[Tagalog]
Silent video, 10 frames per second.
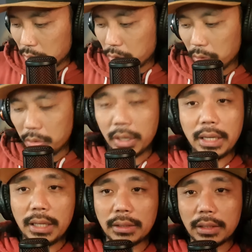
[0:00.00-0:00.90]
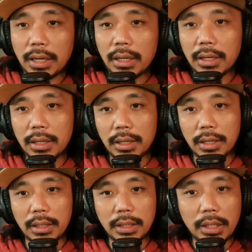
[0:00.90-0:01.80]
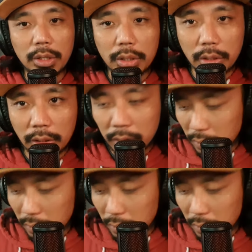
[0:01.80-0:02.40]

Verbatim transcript: So, ayan. Uh, ah, yan na yun, no?